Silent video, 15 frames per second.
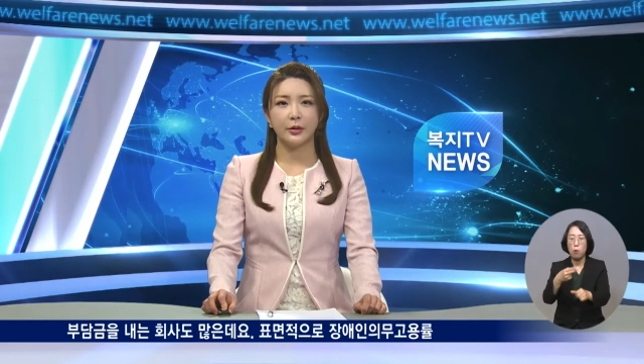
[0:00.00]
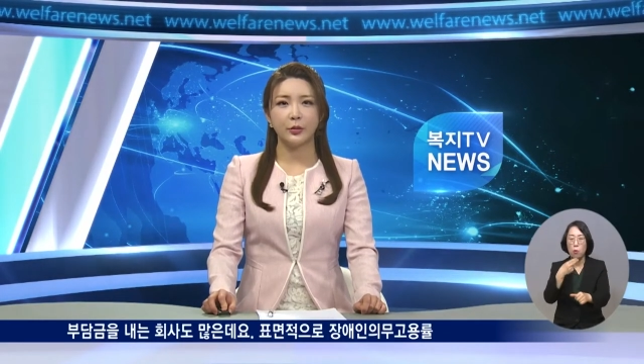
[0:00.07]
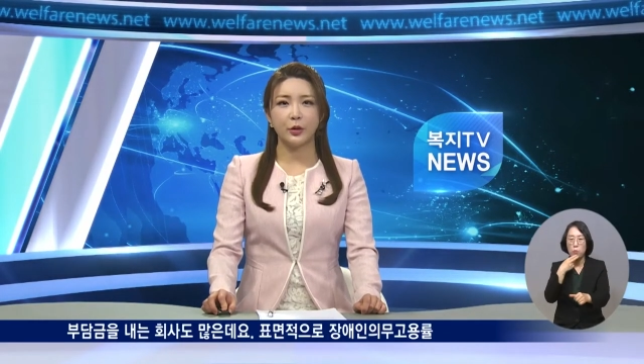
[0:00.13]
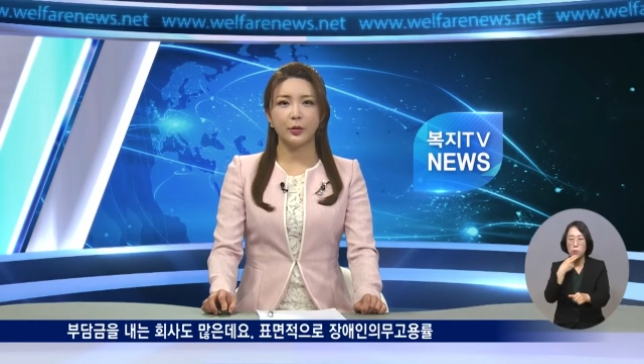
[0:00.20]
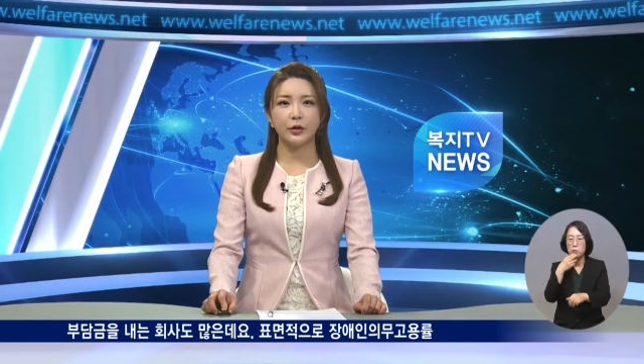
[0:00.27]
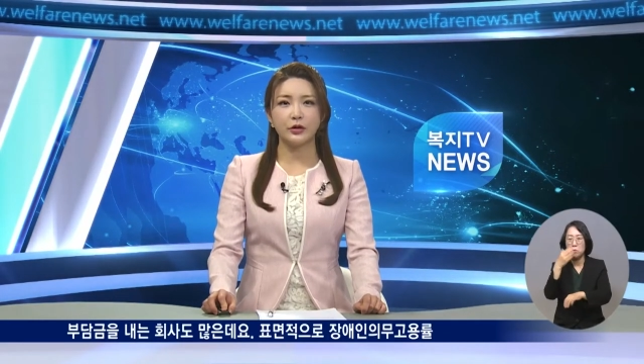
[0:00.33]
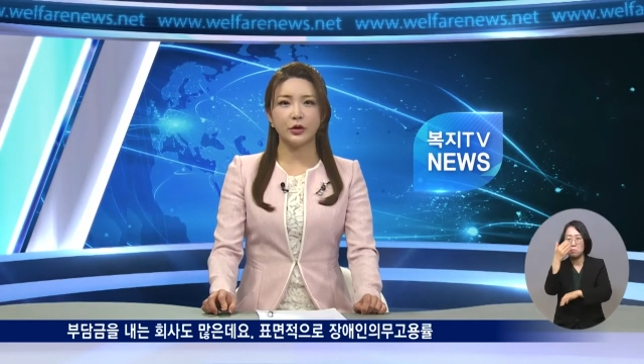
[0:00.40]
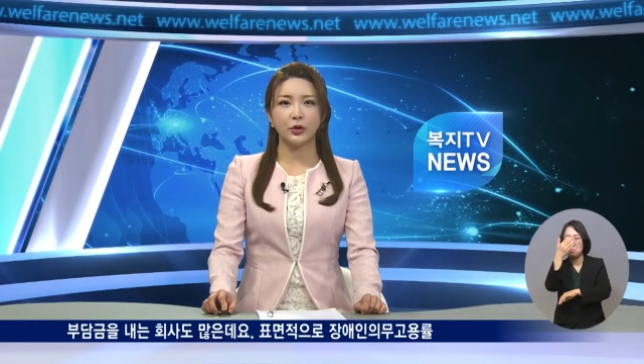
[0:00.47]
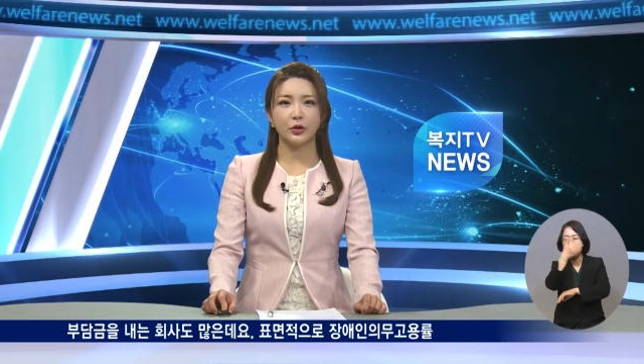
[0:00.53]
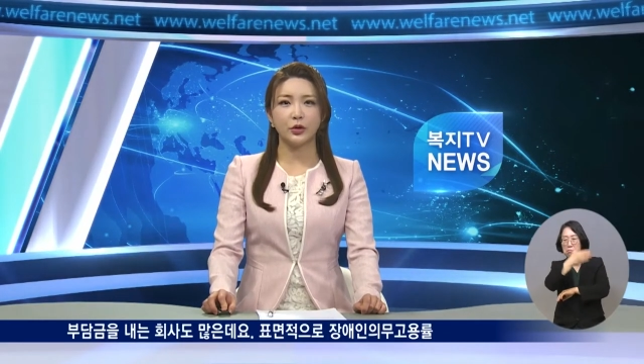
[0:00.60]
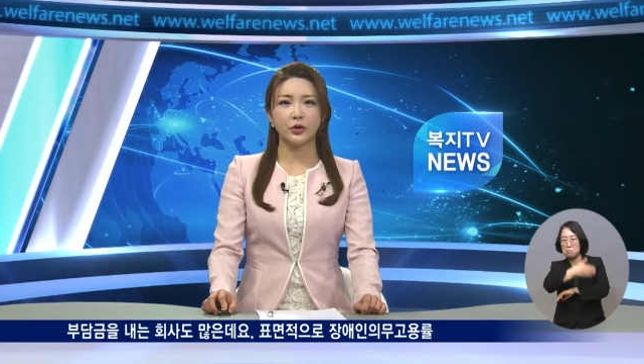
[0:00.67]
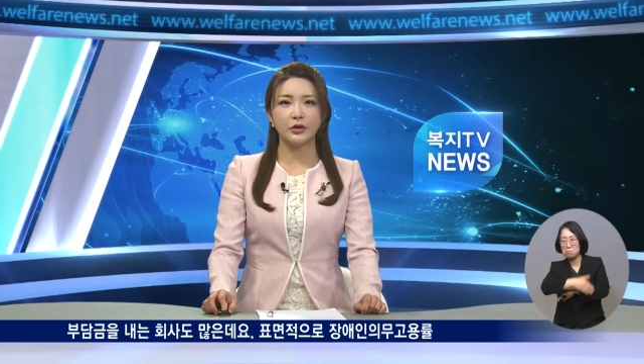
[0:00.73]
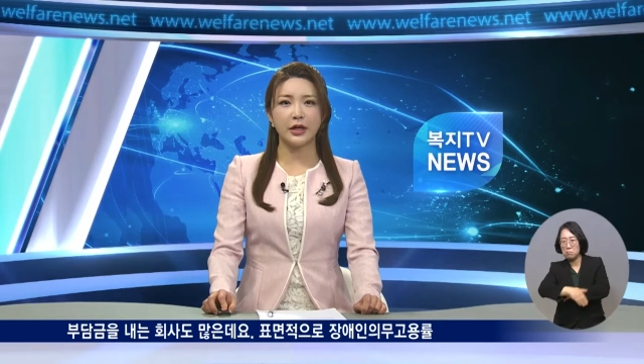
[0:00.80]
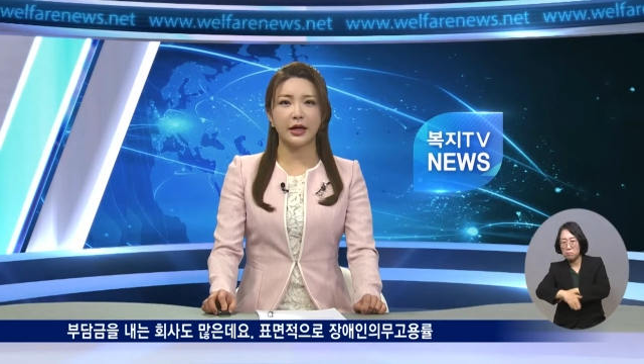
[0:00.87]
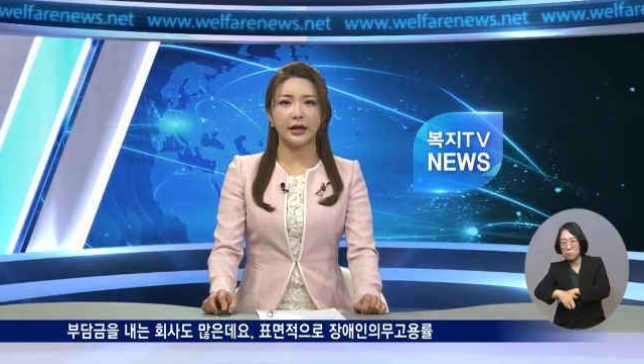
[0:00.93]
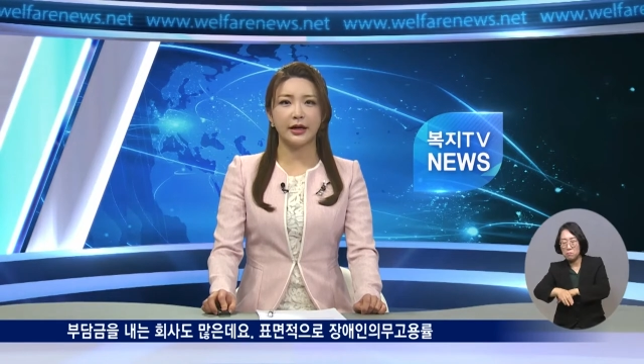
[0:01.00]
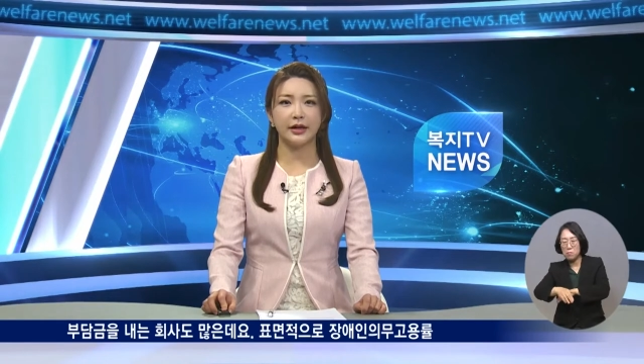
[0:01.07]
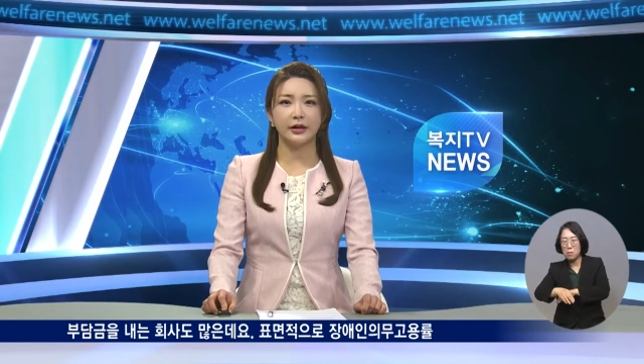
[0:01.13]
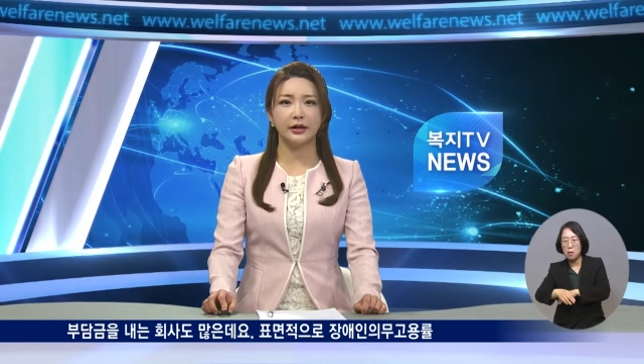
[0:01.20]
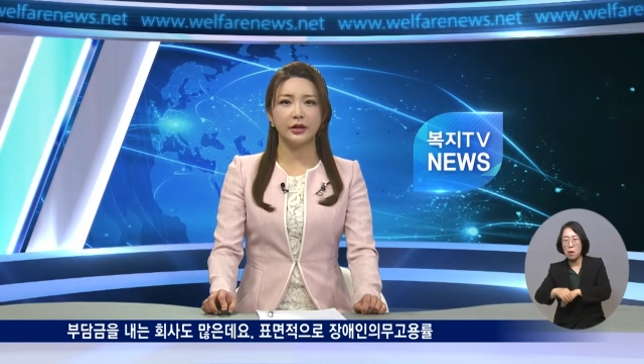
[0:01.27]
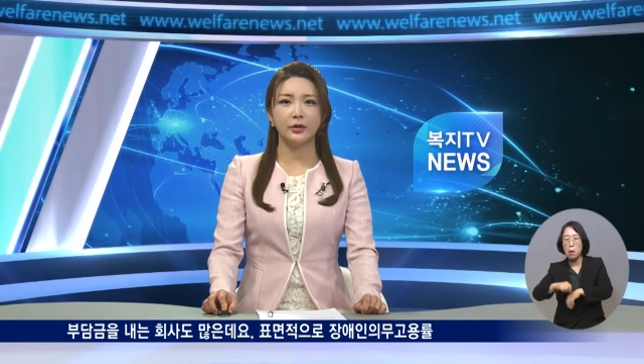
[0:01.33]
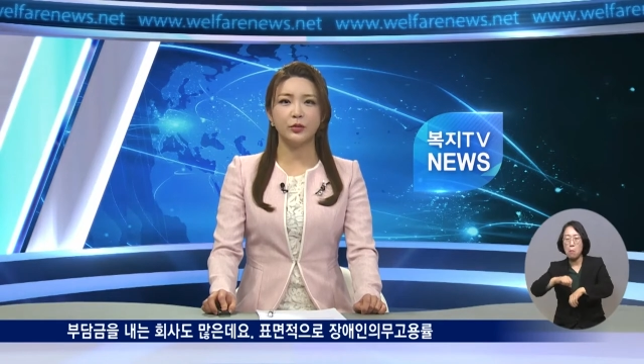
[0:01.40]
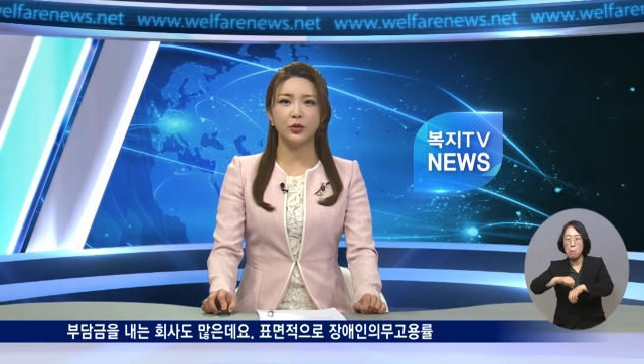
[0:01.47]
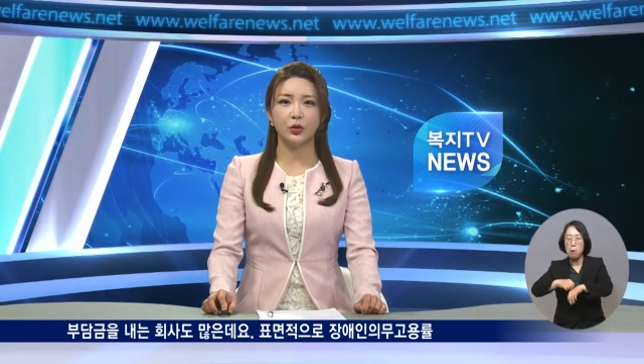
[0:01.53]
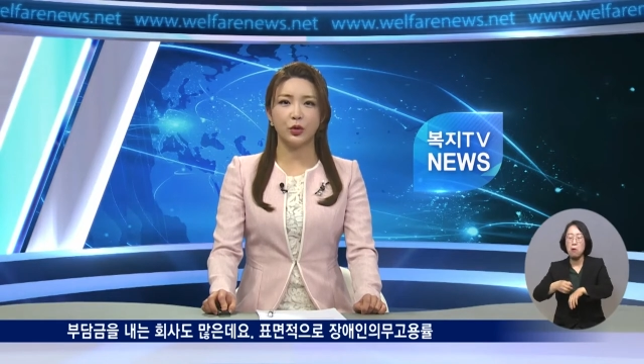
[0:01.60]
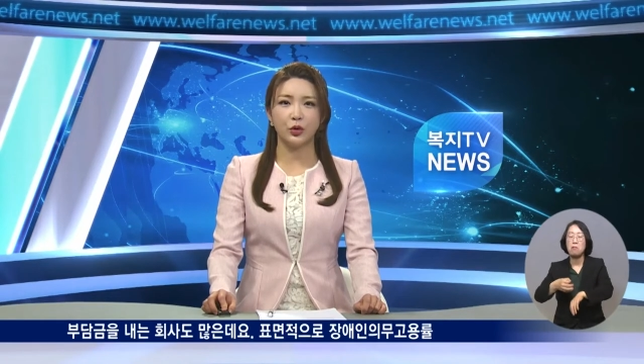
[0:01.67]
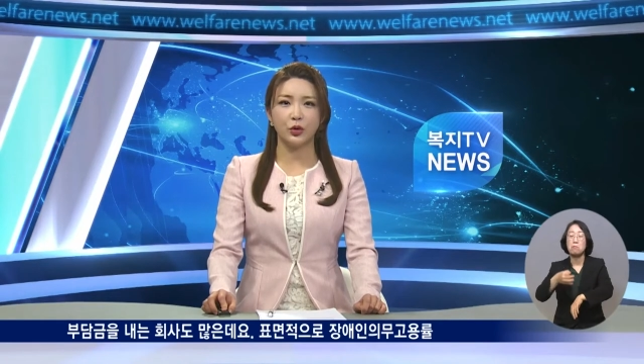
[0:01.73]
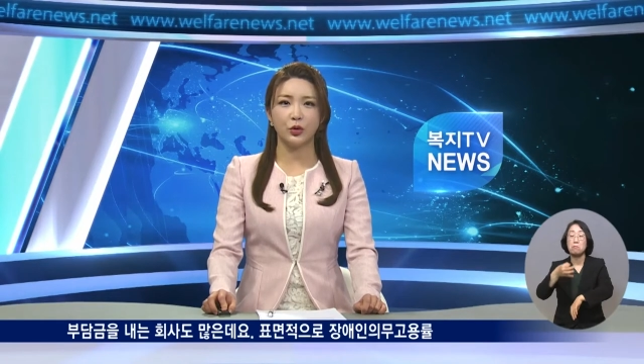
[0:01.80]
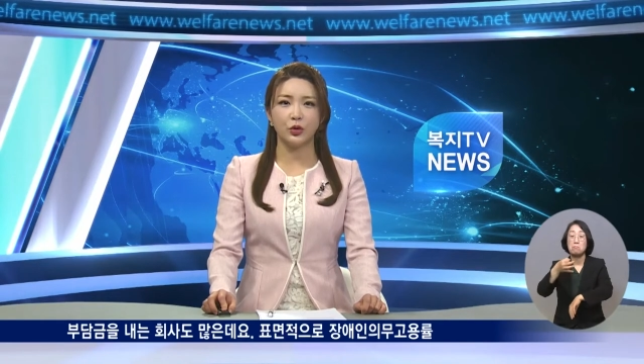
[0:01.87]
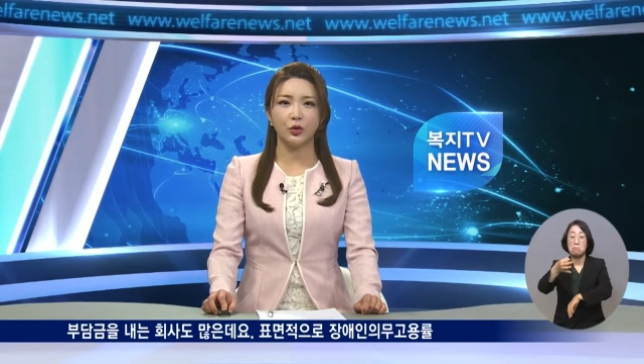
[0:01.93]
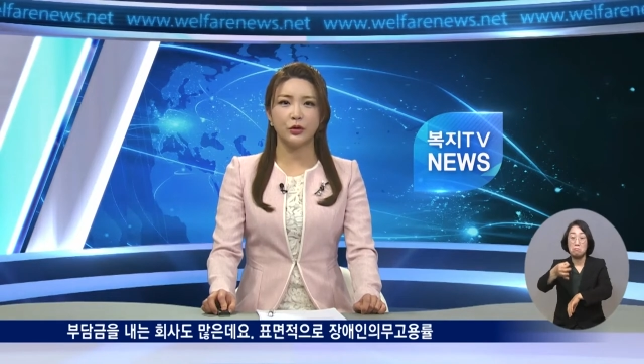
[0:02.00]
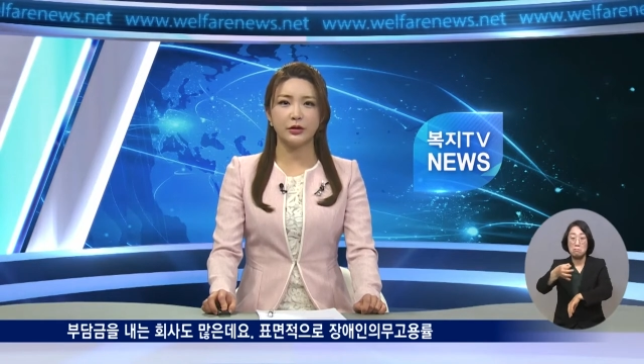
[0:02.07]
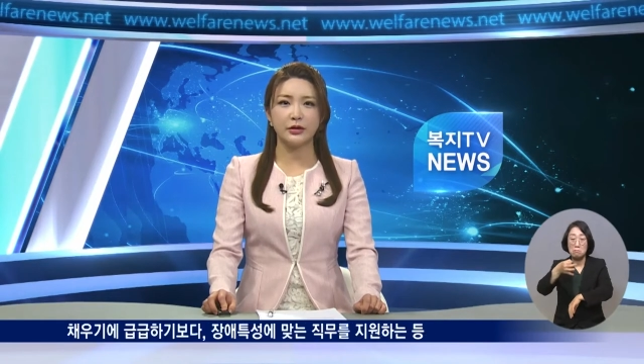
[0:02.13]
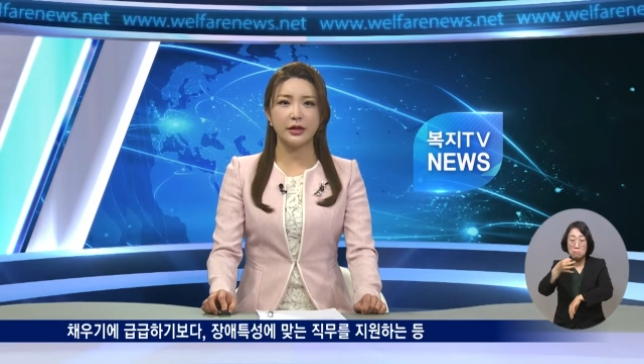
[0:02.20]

표면적으로 장애인 의무 고용률